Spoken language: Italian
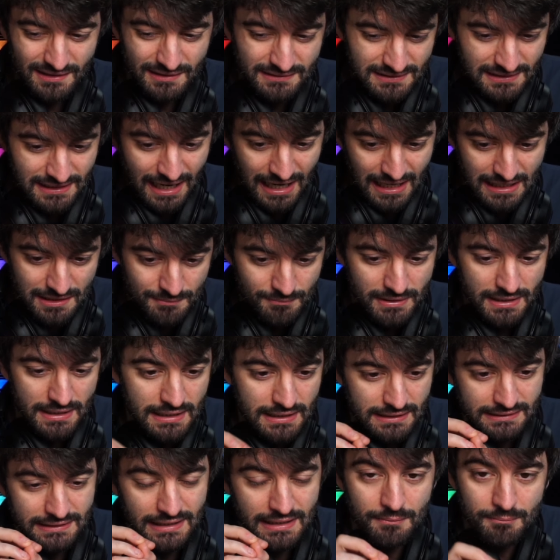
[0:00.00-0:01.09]

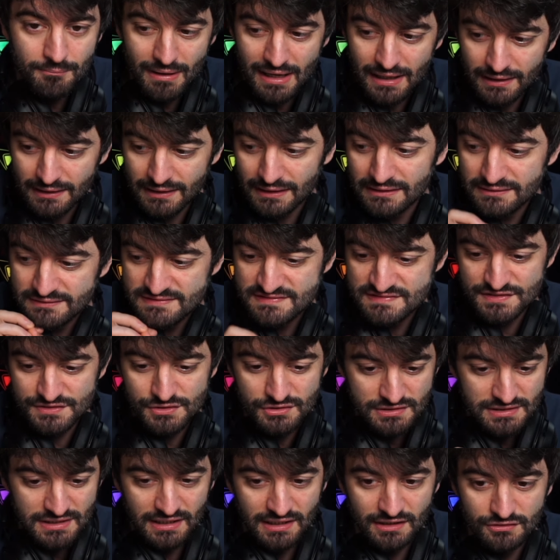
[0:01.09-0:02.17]
dell'anime nel manga il disegno
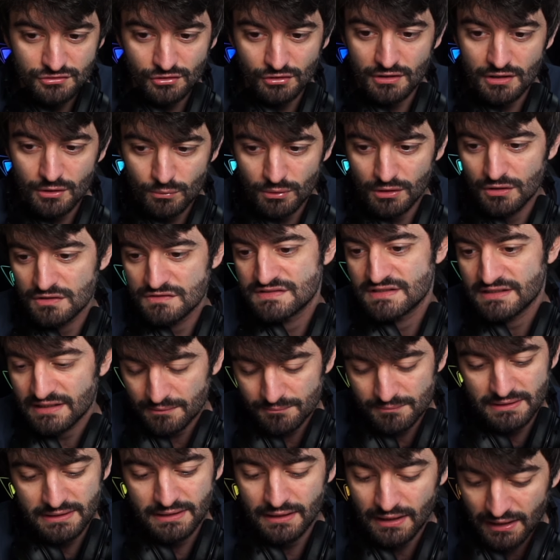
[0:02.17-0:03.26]
di Nagatoro è qualcosa che a
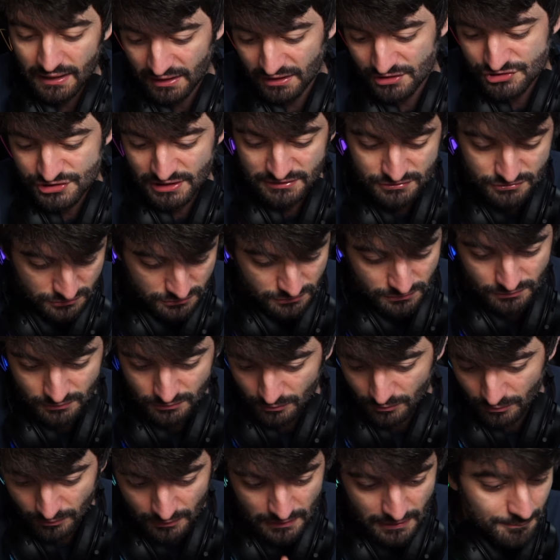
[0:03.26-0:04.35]
me ha
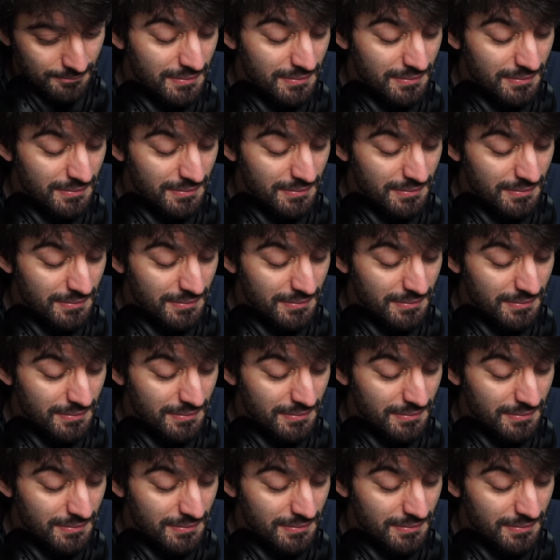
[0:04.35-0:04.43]
lasciato mi